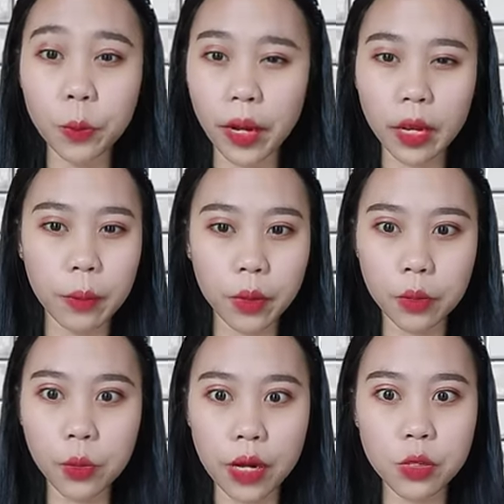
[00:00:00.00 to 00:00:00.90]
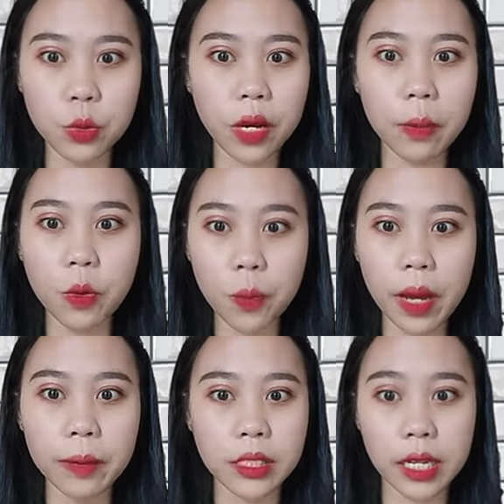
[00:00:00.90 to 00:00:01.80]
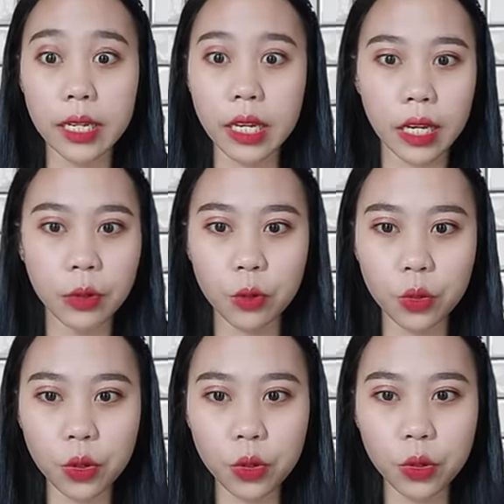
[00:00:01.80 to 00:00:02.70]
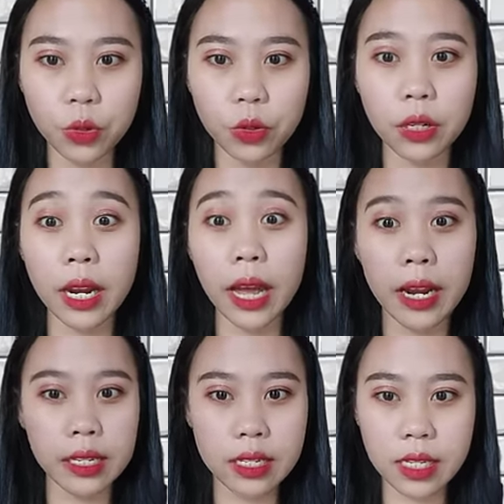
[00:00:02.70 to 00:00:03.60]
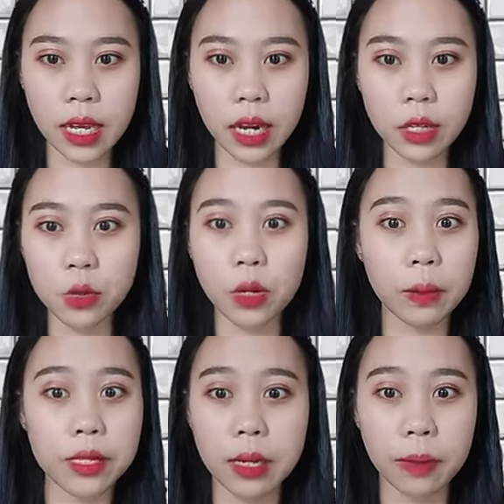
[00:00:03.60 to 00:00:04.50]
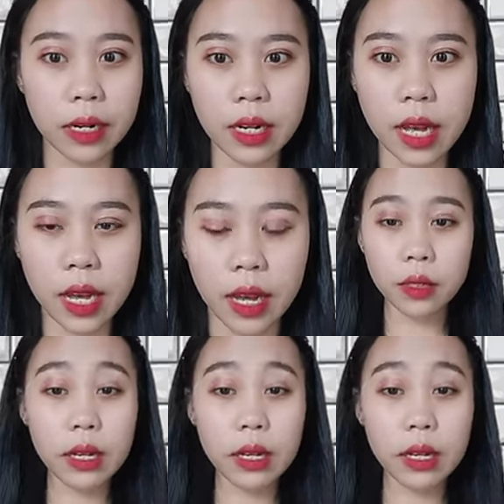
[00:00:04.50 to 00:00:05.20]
mereka berdua sudah berubah menjadi ikan duyung dan anaknya sekarang sudah bisa berenang.